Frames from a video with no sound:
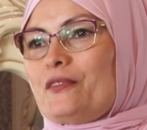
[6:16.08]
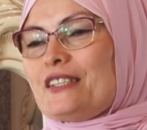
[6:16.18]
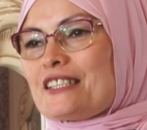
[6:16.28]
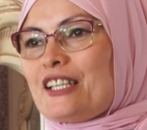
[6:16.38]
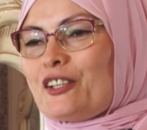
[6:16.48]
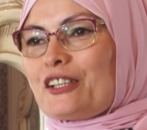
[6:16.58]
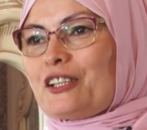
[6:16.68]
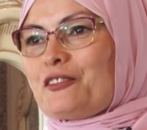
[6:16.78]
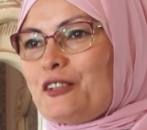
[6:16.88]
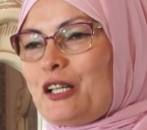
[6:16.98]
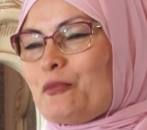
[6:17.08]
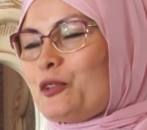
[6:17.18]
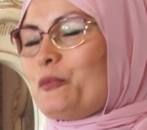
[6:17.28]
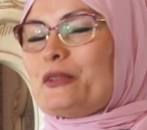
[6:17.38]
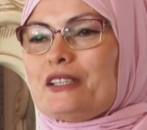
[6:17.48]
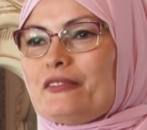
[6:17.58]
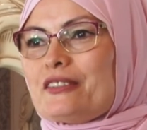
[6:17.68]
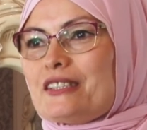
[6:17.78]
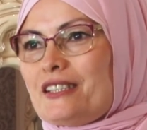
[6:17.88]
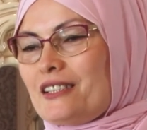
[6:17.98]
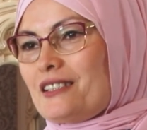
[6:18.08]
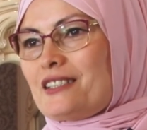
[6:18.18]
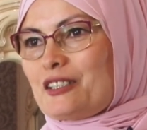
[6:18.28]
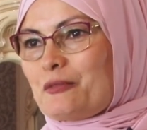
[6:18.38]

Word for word: Не знаю, как вам, но мне все эти